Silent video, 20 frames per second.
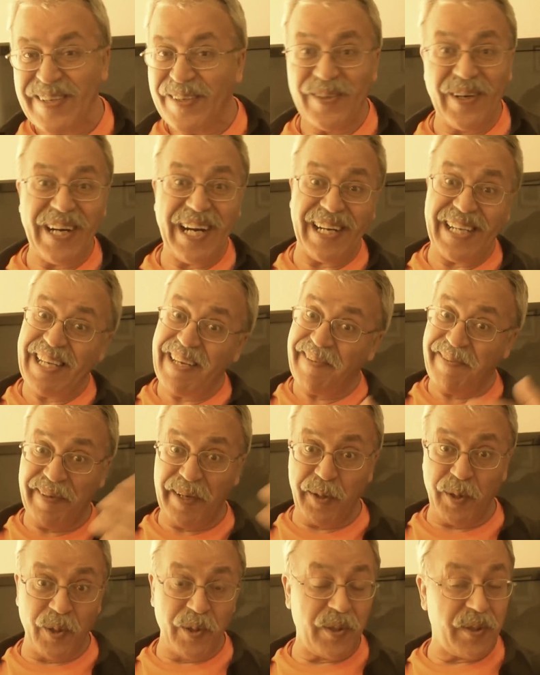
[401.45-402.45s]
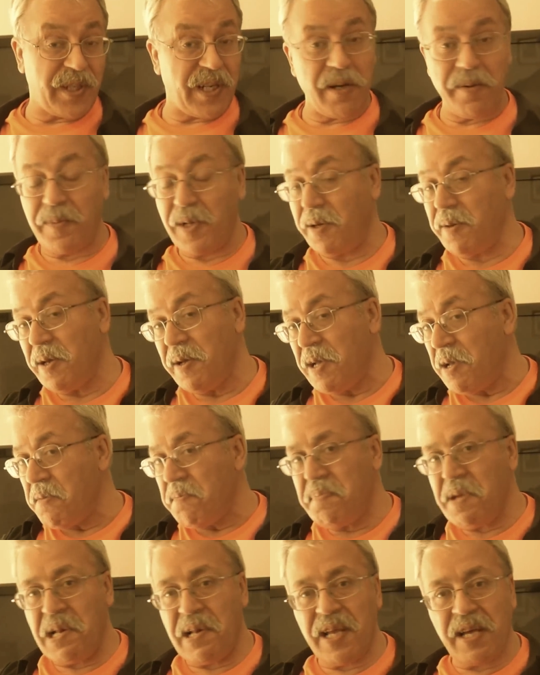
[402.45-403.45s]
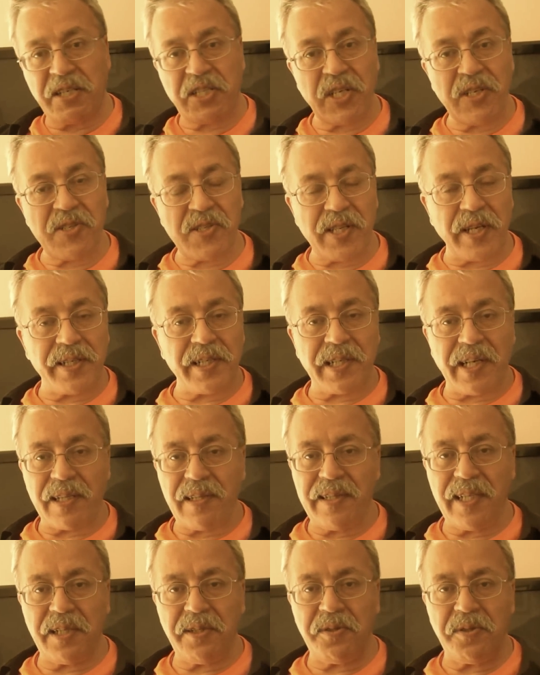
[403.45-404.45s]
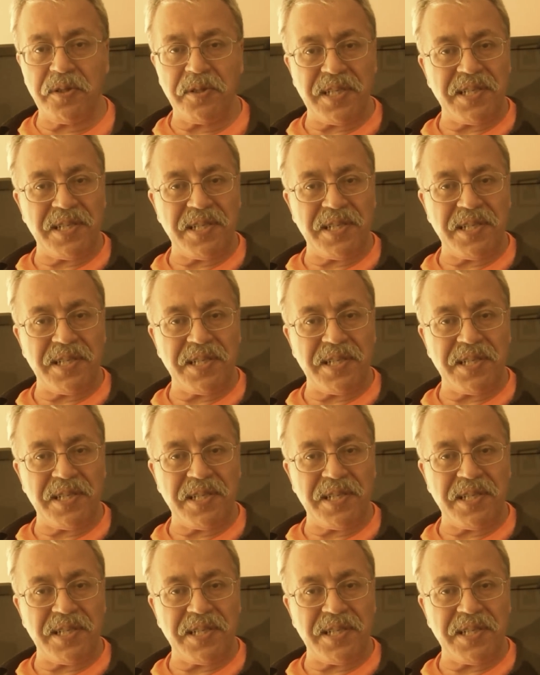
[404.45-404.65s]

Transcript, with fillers: O halife oluyor ama binlerce insanı katlediyor.